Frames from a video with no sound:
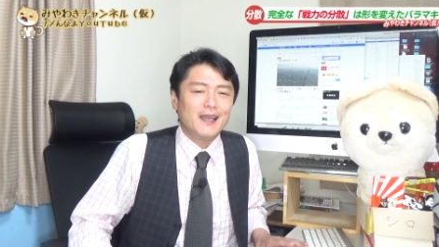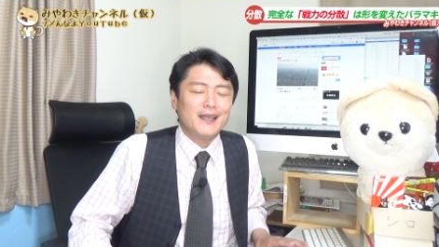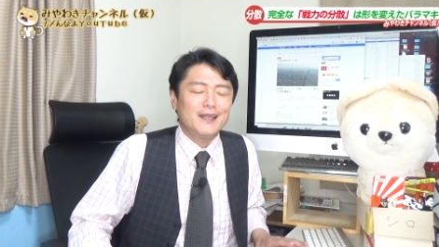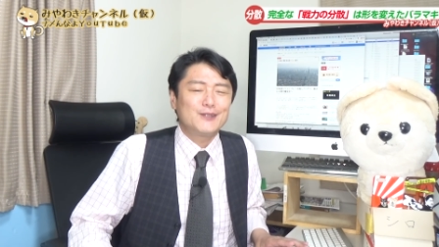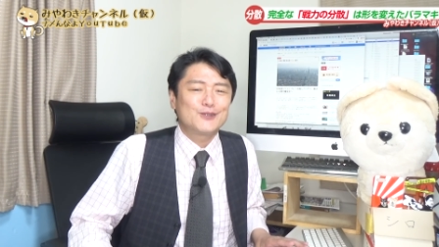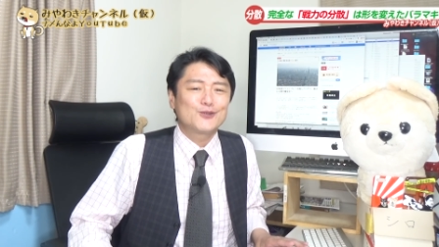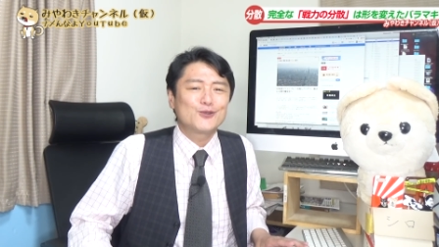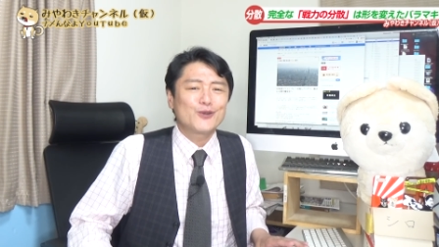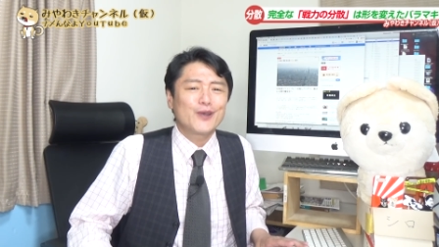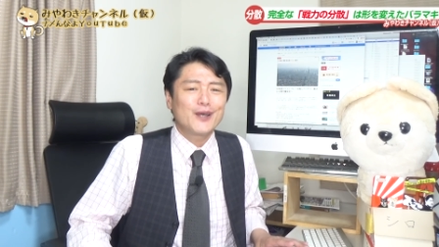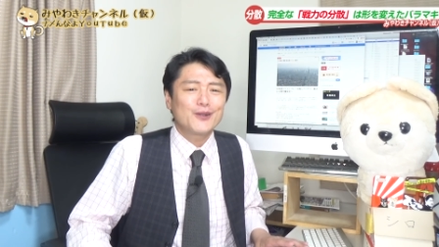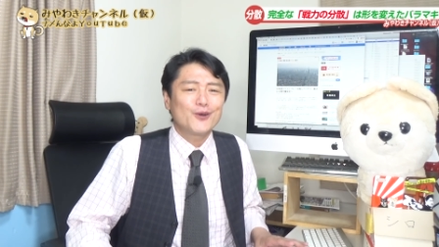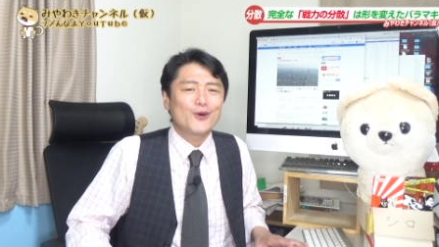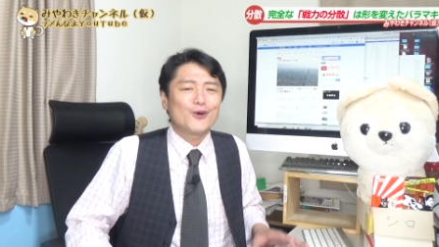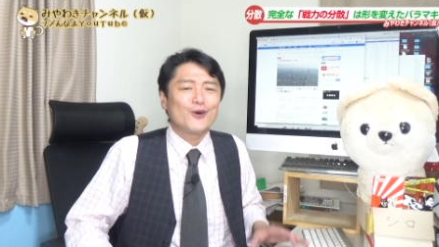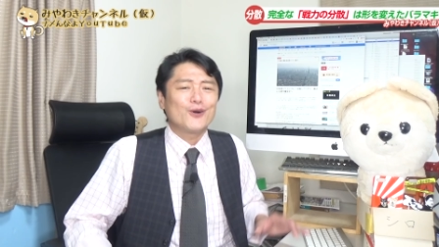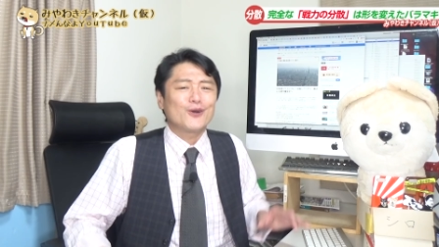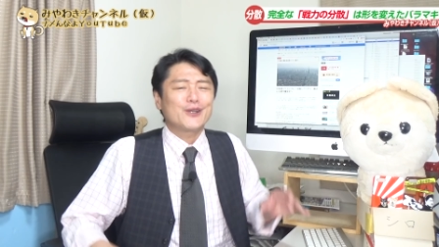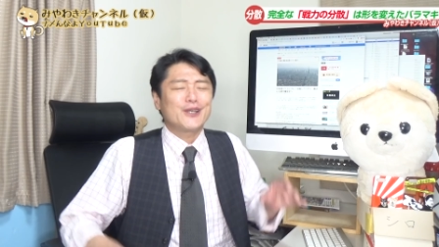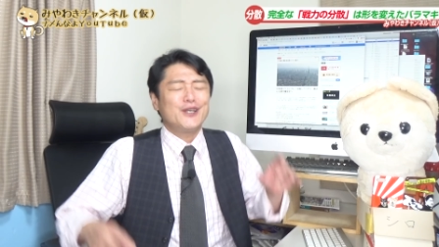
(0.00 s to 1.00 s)
いつぞや
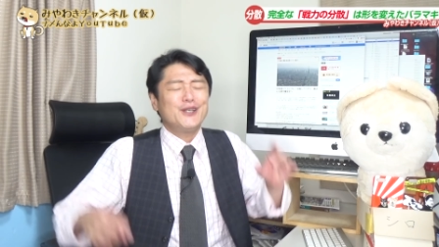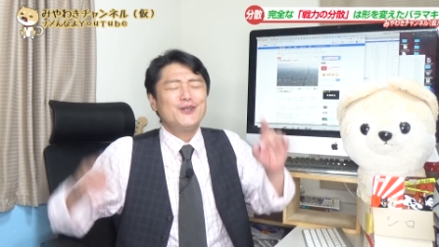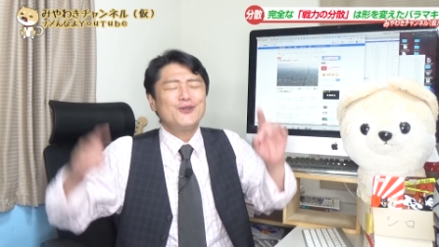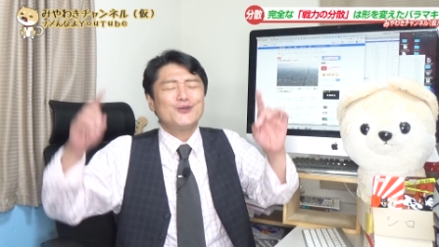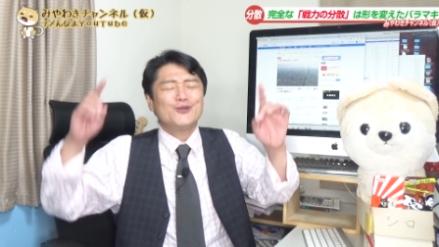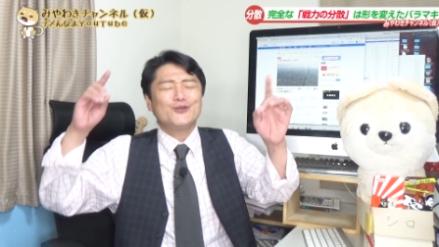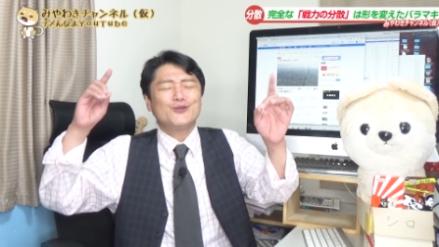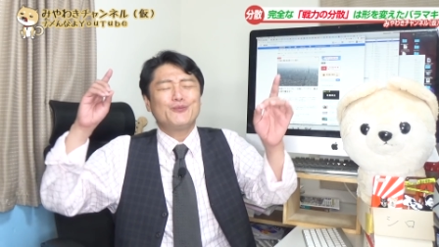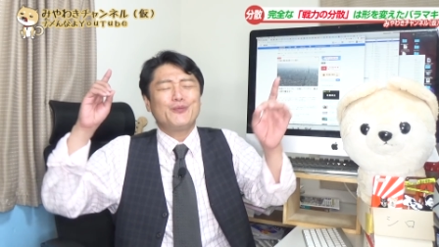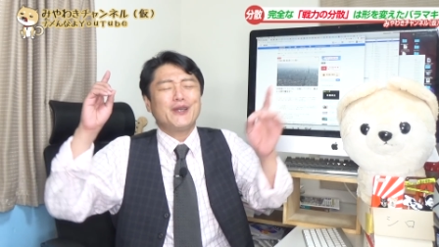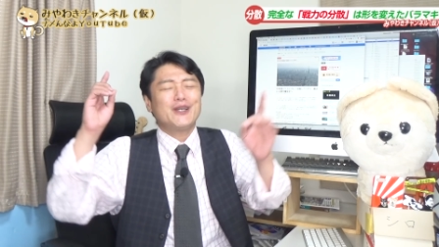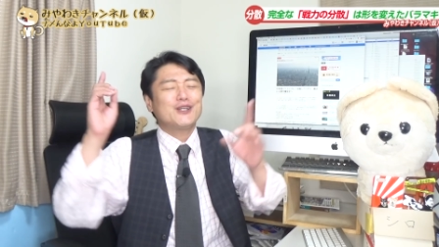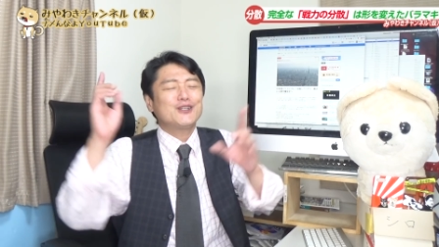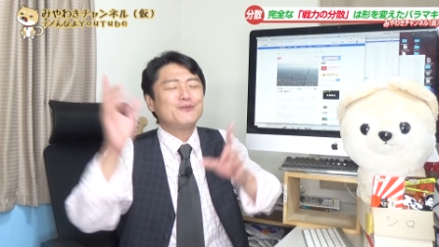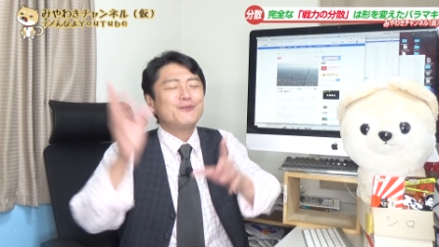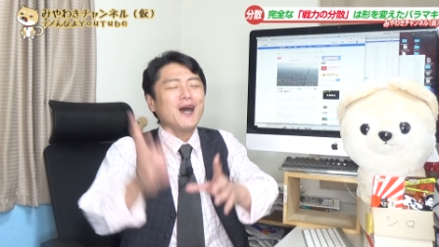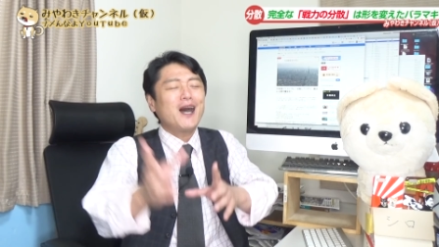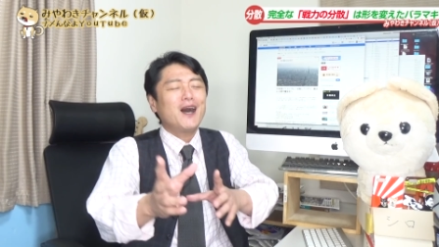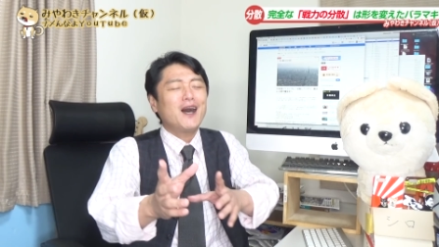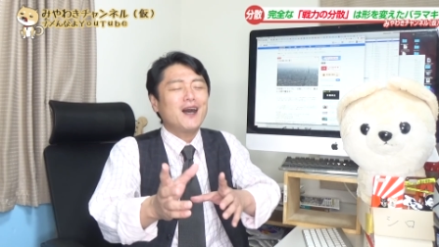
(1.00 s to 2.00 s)
の金融
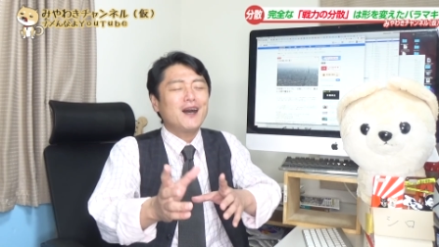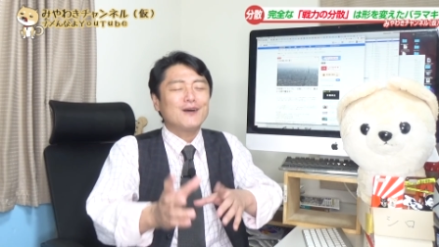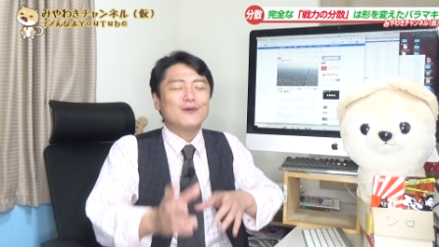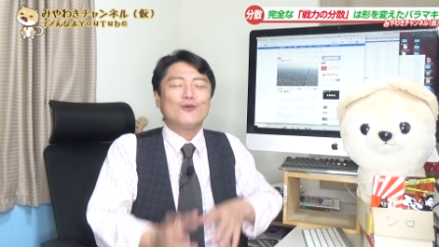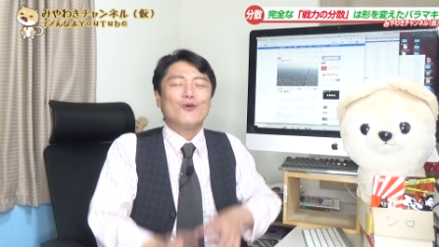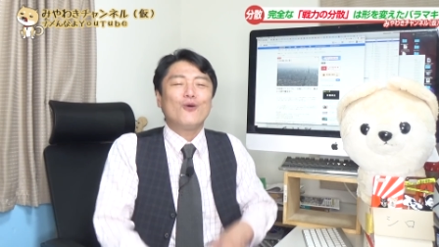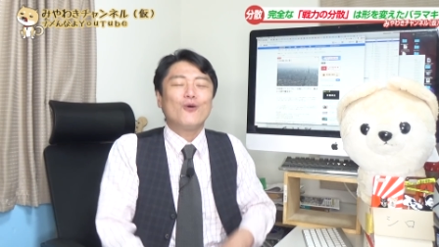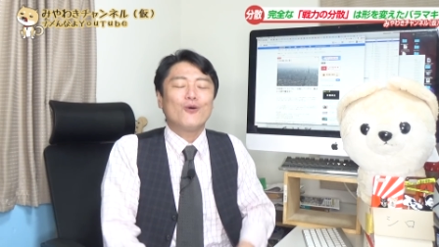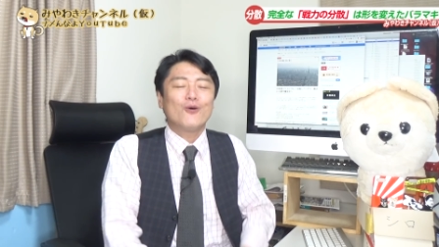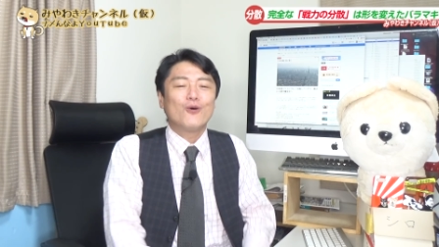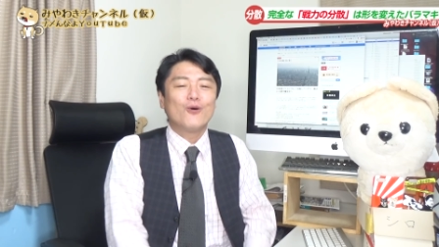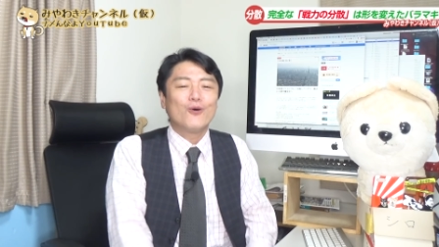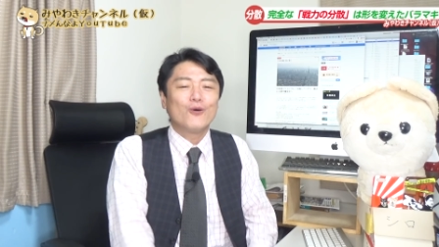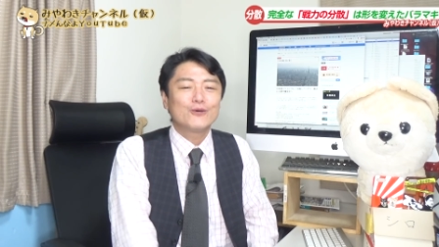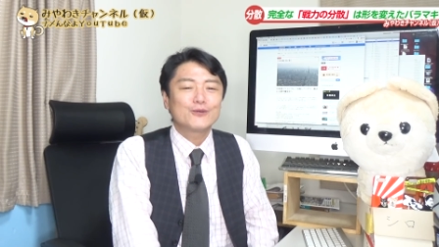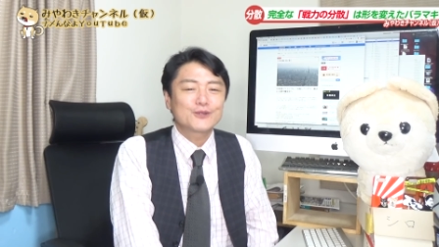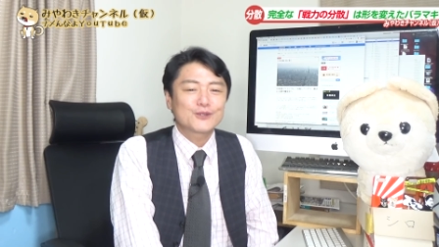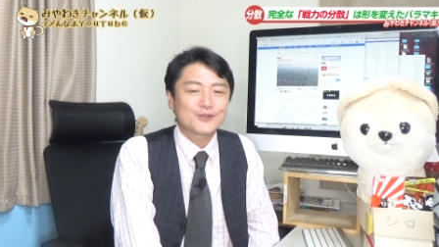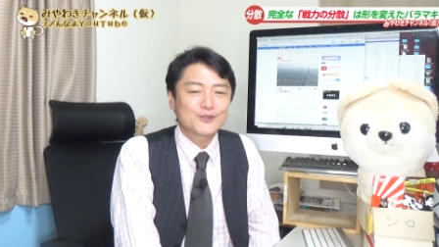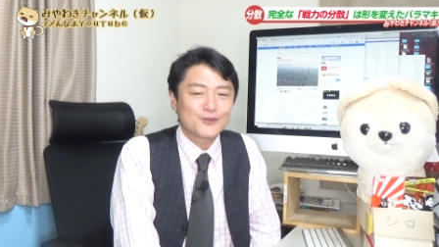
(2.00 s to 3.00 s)
ビッグバンを
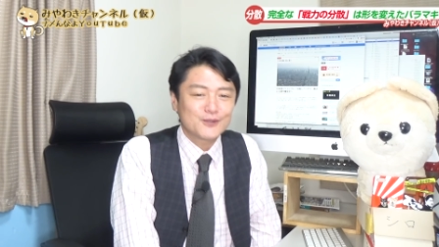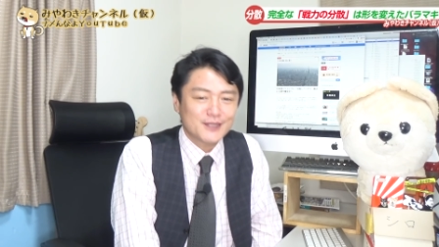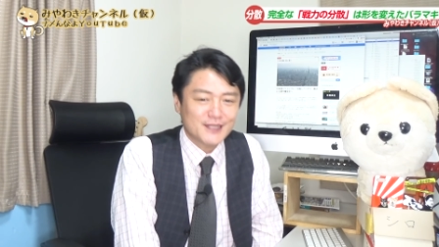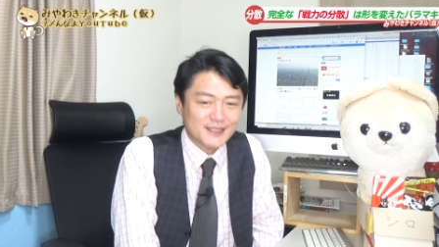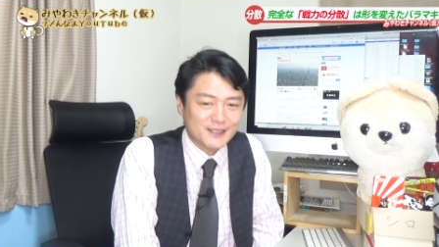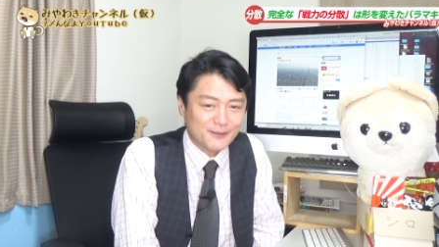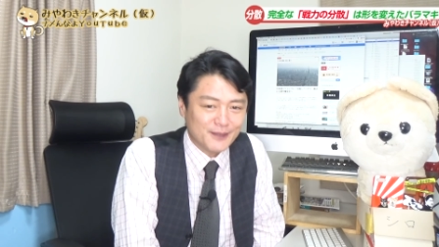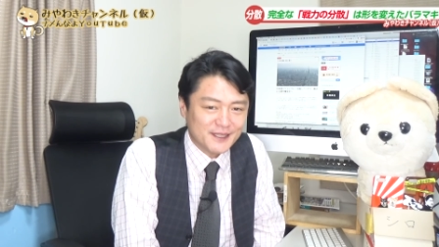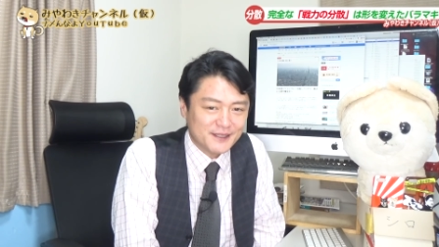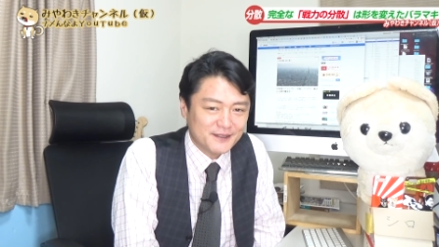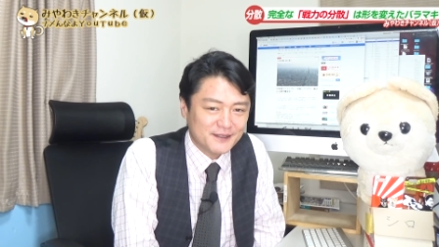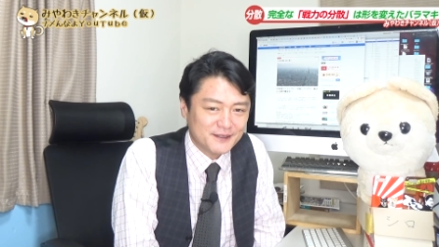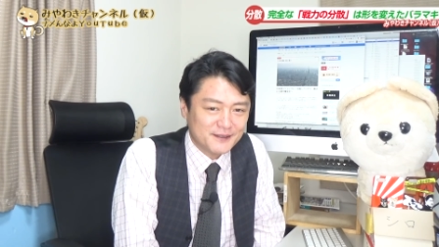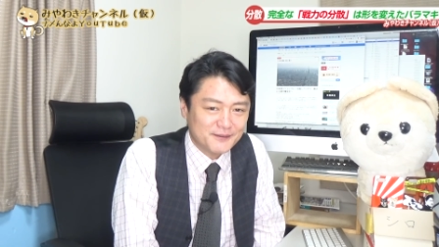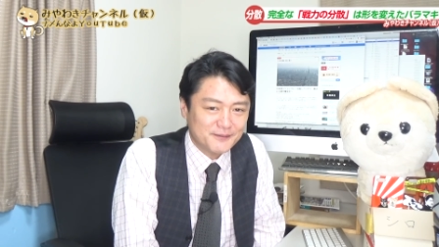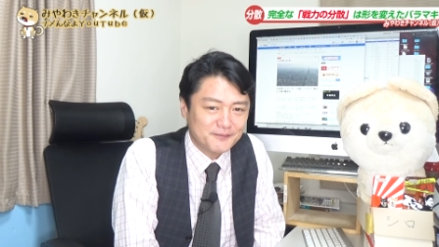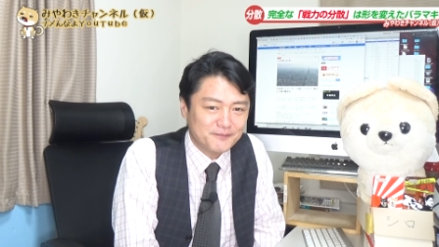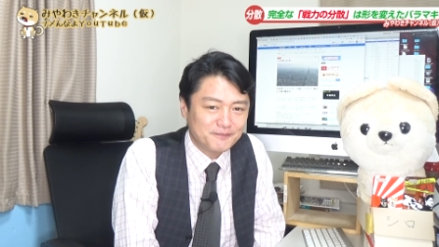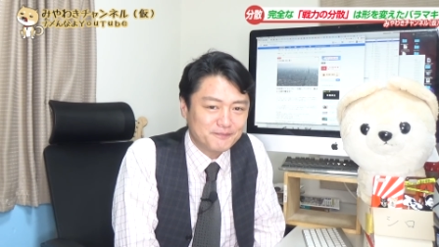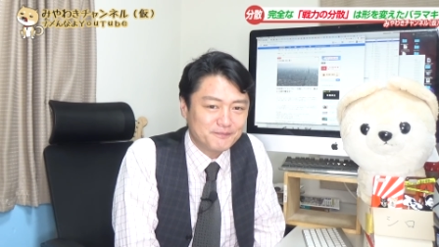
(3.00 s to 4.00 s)
彷彿とさせます